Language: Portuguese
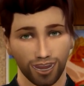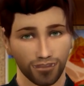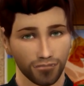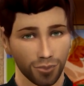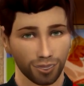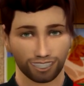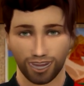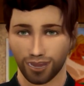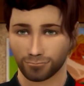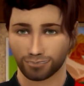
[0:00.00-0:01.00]
E quem
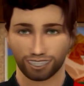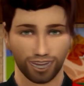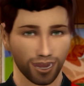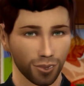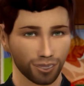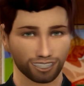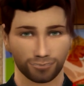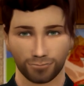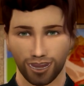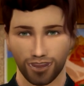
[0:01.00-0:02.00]
receber mais votos vai
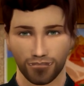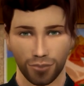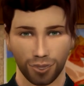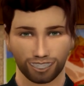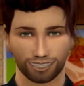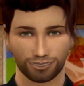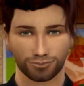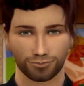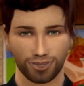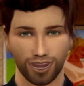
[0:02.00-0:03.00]
para a roça também
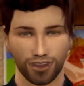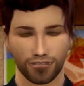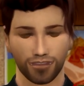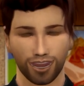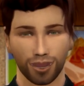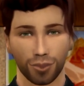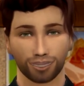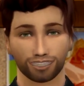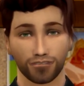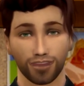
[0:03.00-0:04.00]
e vai escolher
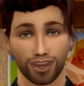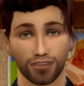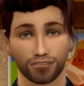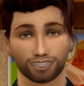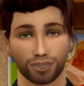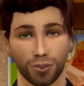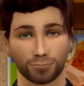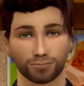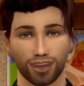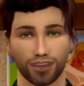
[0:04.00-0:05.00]
alguém da paia para fechar
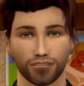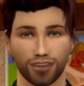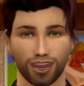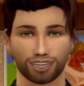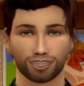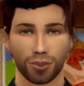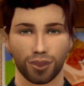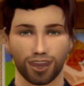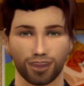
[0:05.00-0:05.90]
o trio de roceiros.